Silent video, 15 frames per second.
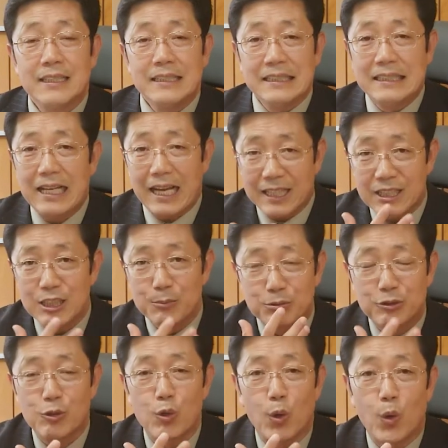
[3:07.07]
이 한
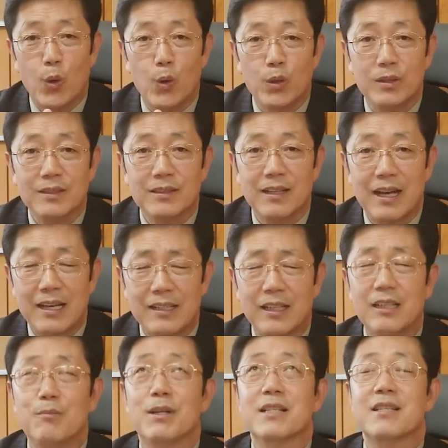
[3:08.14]
입술로
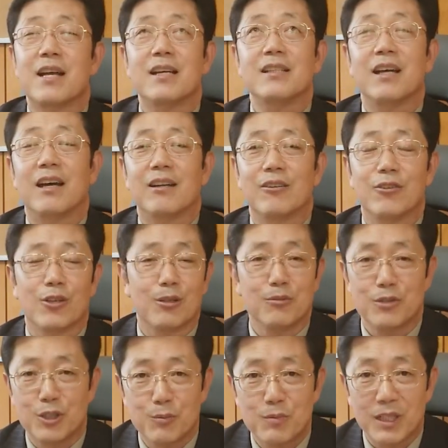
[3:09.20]
하나님을 찬양하는 거, 여러분
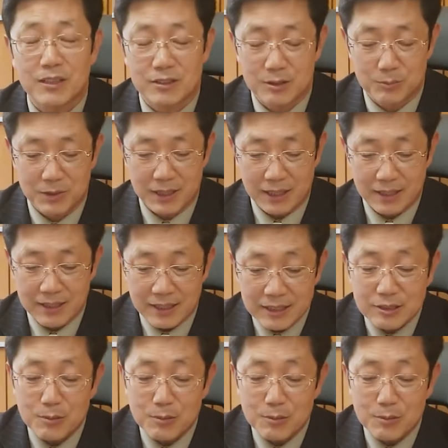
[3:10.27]
쉽지 않습니다. 그래서